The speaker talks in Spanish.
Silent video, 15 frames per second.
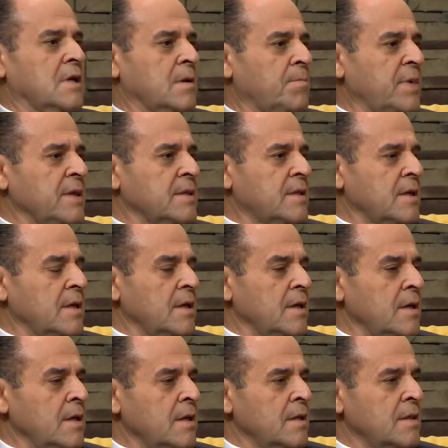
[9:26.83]
de
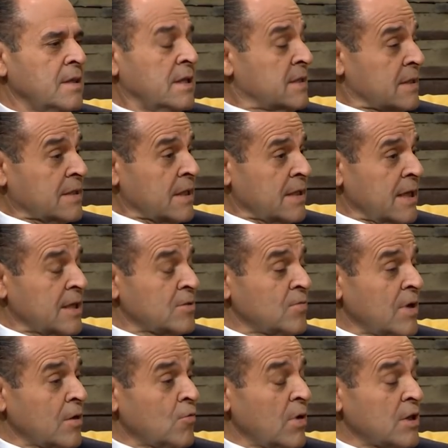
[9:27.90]
repente dices que tienes
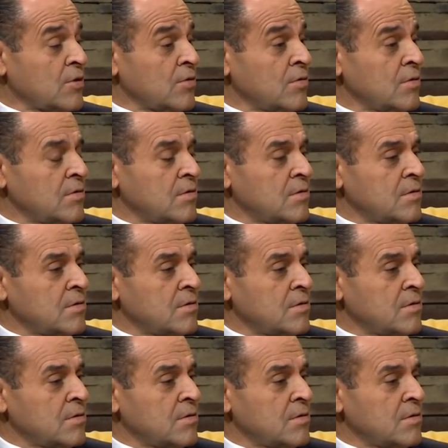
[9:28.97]
un encuentro?